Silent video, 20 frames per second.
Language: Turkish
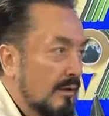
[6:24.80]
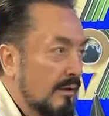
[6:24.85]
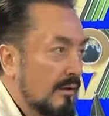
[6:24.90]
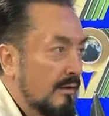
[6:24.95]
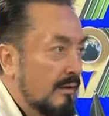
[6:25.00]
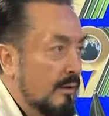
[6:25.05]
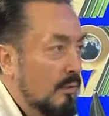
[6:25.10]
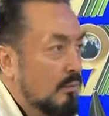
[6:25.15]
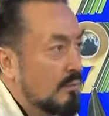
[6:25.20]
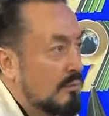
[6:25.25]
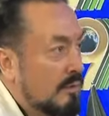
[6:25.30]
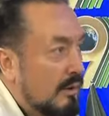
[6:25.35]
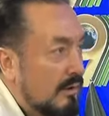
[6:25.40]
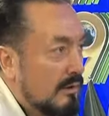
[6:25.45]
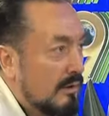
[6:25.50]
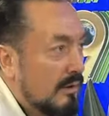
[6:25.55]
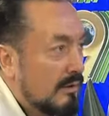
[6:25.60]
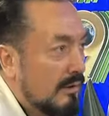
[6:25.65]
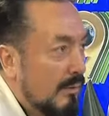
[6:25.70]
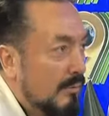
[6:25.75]
Ya utanır
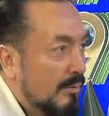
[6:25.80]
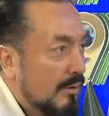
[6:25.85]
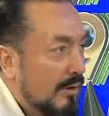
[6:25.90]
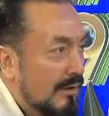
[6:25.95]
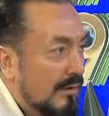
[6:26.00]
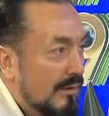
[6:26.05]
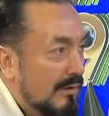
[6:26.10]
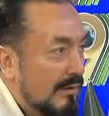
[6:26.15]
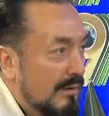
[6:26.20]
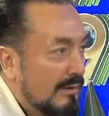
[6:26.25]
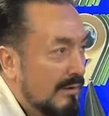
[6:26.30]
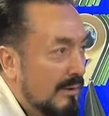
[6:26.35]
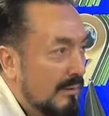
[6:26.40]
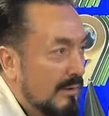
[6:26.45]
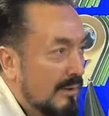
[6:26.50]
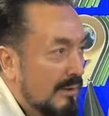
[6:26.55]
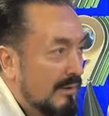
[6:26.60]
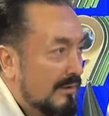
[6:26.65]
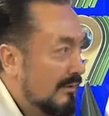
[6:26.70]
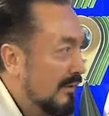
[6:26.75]
adam ya Allah demeye
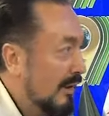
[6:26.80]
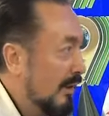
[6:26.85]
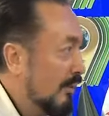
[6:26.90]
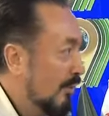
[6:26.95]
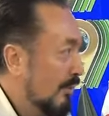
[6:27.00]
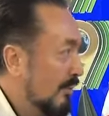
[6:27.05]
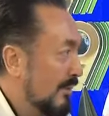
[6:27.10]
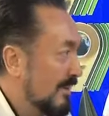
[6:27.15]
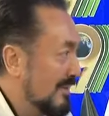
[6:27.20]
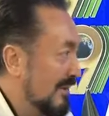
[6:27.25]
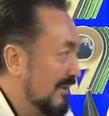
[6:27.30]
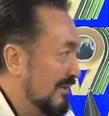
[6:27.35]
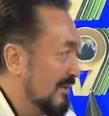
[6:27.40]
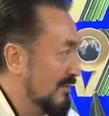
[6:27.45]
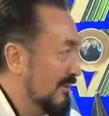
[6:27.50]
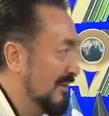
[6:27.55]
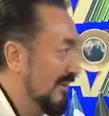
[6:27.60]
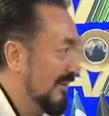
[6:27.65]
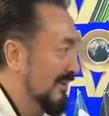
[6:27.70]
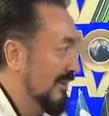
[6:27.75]
yani Tabii deli olması lazım
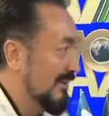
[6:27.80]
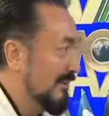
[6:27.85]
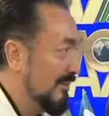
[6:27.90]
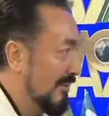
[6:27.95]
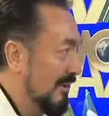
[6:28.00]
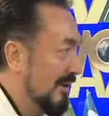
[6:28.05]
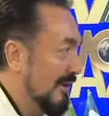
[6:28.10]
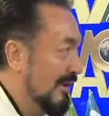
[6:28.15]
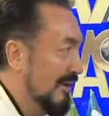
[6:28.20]
insan değil mi?